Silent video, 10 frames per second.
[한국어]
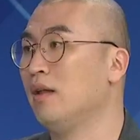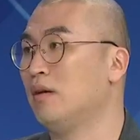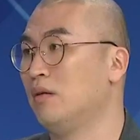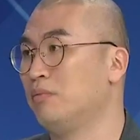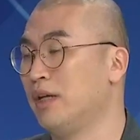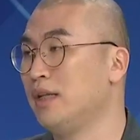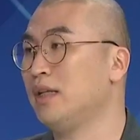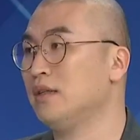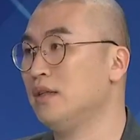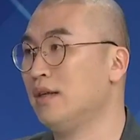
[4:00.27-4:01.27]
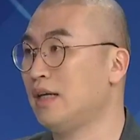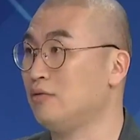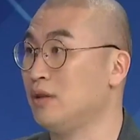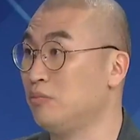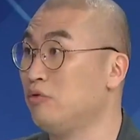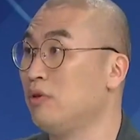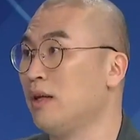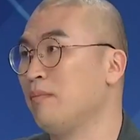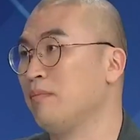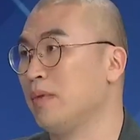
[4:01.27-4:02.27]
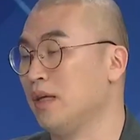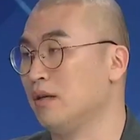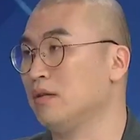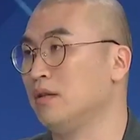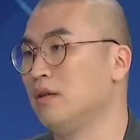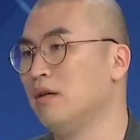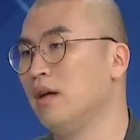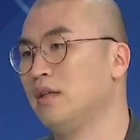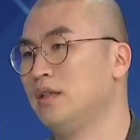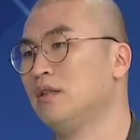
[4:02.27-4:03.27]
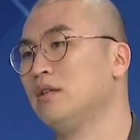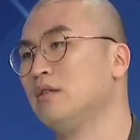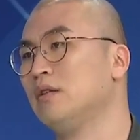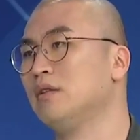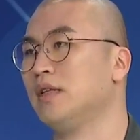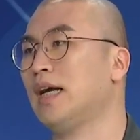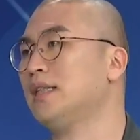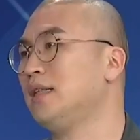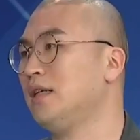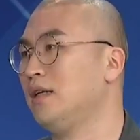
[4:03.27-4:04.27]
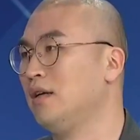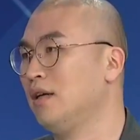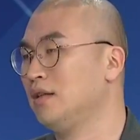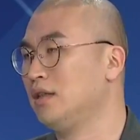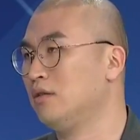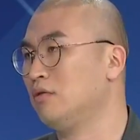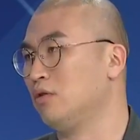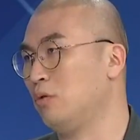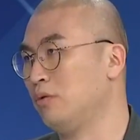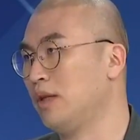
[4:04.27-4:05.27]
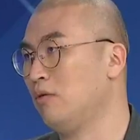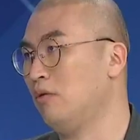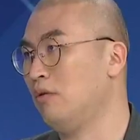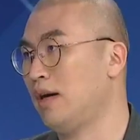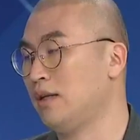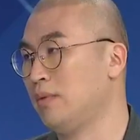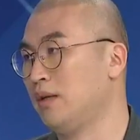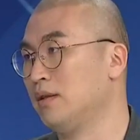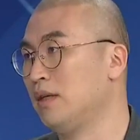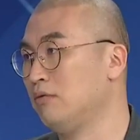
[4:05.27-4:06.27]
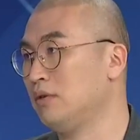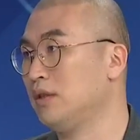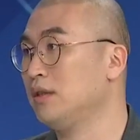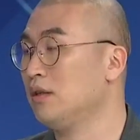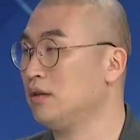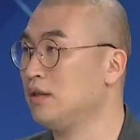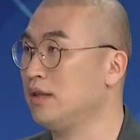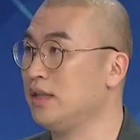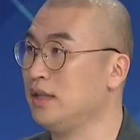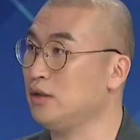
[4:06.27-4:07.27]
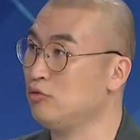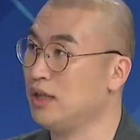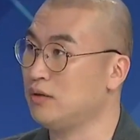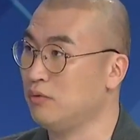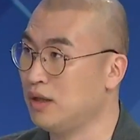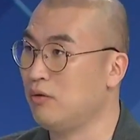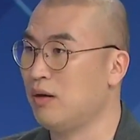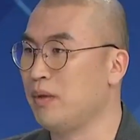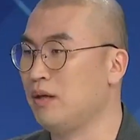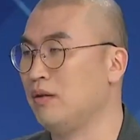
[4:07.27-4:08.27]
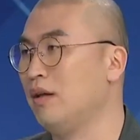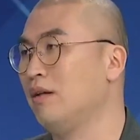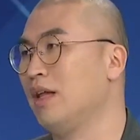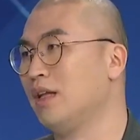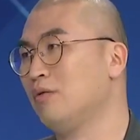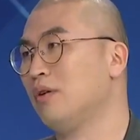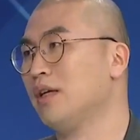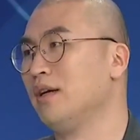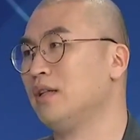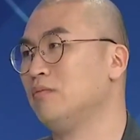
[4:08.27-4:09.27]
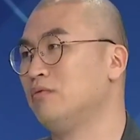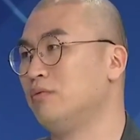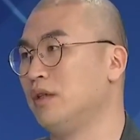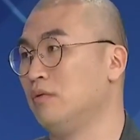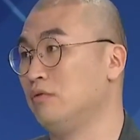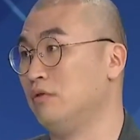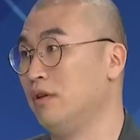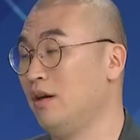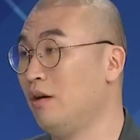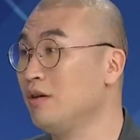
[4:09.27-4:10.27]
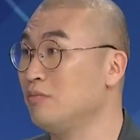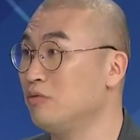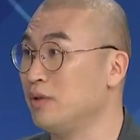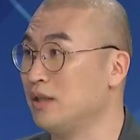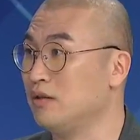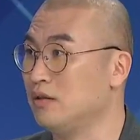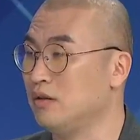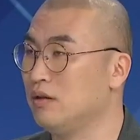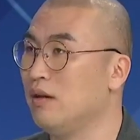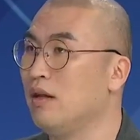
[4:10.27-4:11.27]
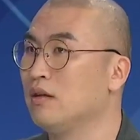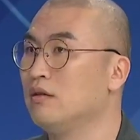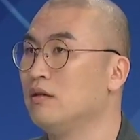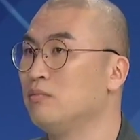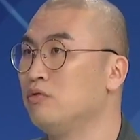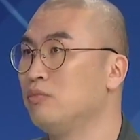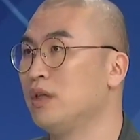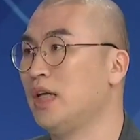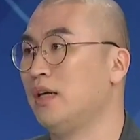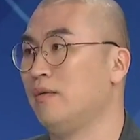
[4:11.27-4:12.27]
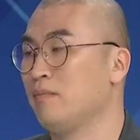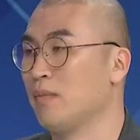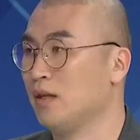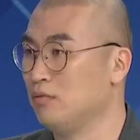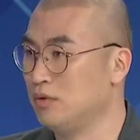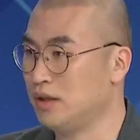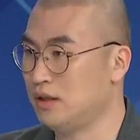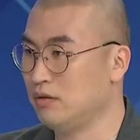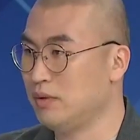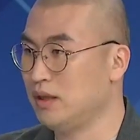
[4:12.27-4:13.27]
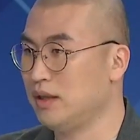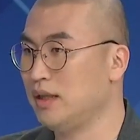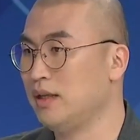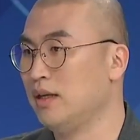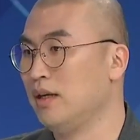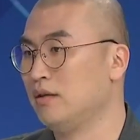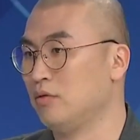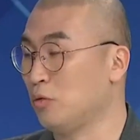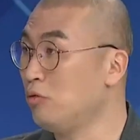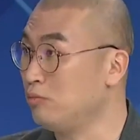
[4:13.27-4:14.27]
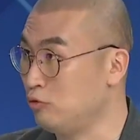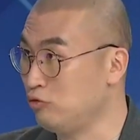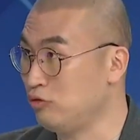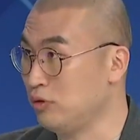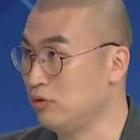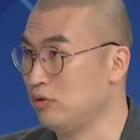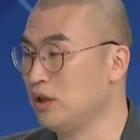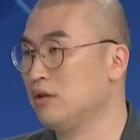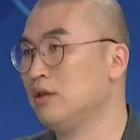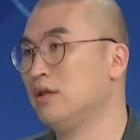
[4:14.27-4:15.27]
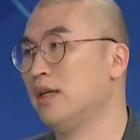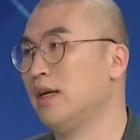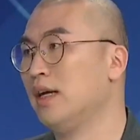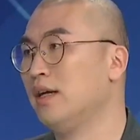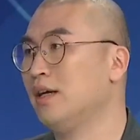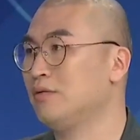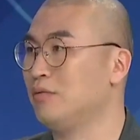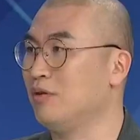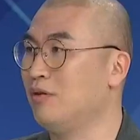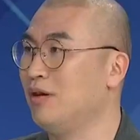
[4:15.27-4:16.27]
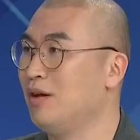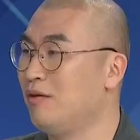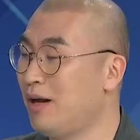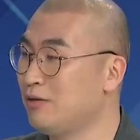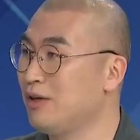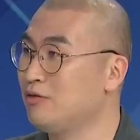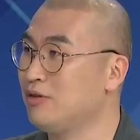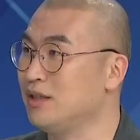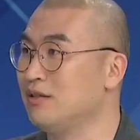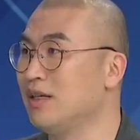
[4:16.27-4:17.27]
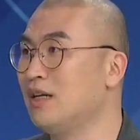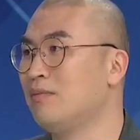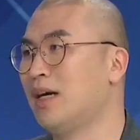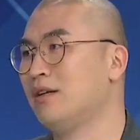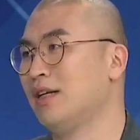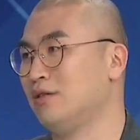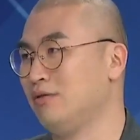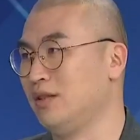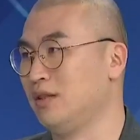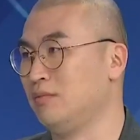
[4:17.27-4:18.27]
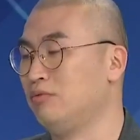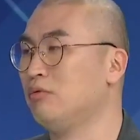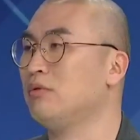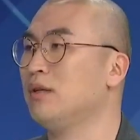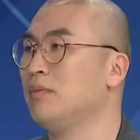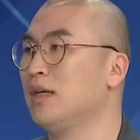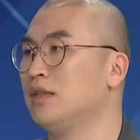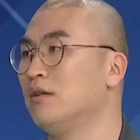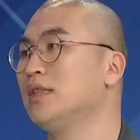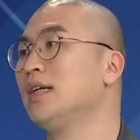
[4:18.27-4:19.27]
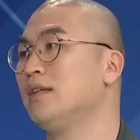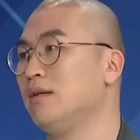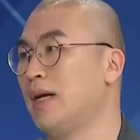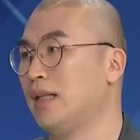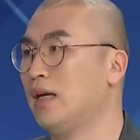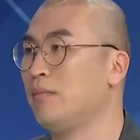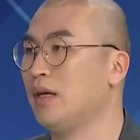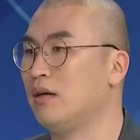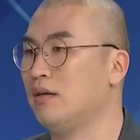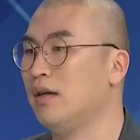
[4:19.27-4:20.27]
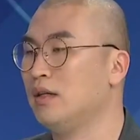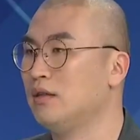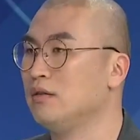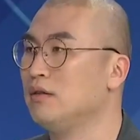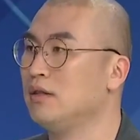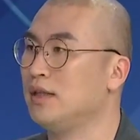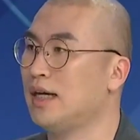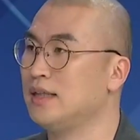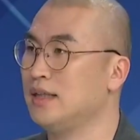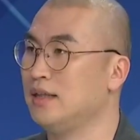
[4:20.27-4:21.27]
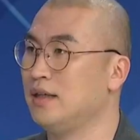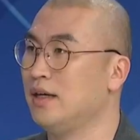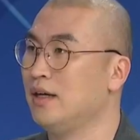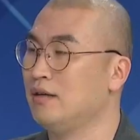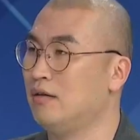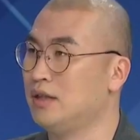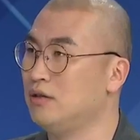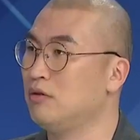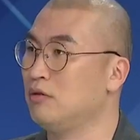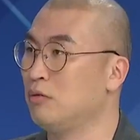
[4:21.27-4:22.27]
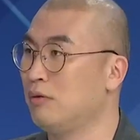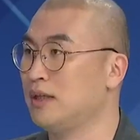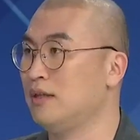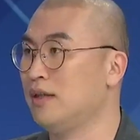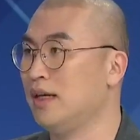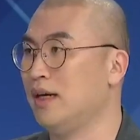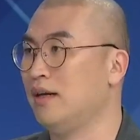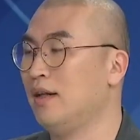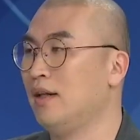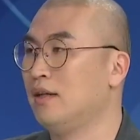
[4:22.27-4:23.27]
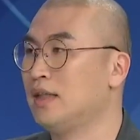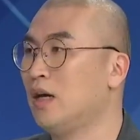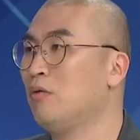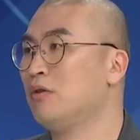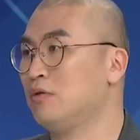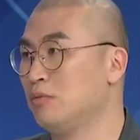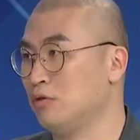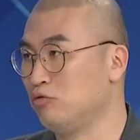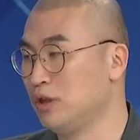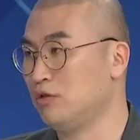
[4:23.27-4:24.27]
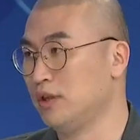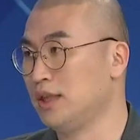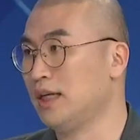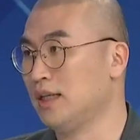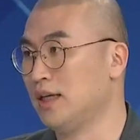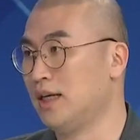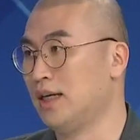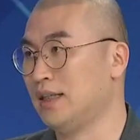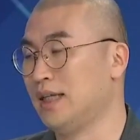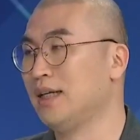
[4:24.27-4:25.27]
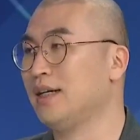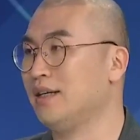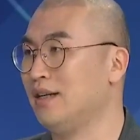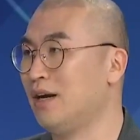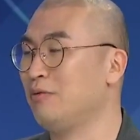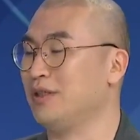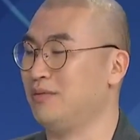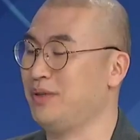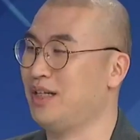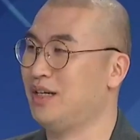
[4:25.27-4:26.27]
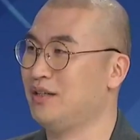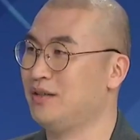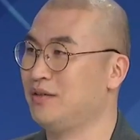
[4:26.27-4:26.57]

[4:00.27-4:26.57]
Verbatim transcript: 어, 브랜딩을 할 수 있는 프로그램이 있거든요. 예. 지역 청년들이 다시 지역으로 들어온다고 아니면 새로운 청년들이 이주를 해서 온다고 하면 네트워킹 같은 부분이 너무 어려운 부분이 있거든요. 예. 그런 부분에 좀 더 지역민들이 또 도움을 줄 수 있고 청년들에게 좀 더 네. 활동할 수 있는 근간을 마련할 수 있는 프로그램과 예. 정책들이 많다면 네. 청년들이 다시 어, 지역으로 돌아왔을 때 착오를 좀 더 줄일 수 있지 예. 않을까라는 생각을 하고 있습니다. 알겠습니다.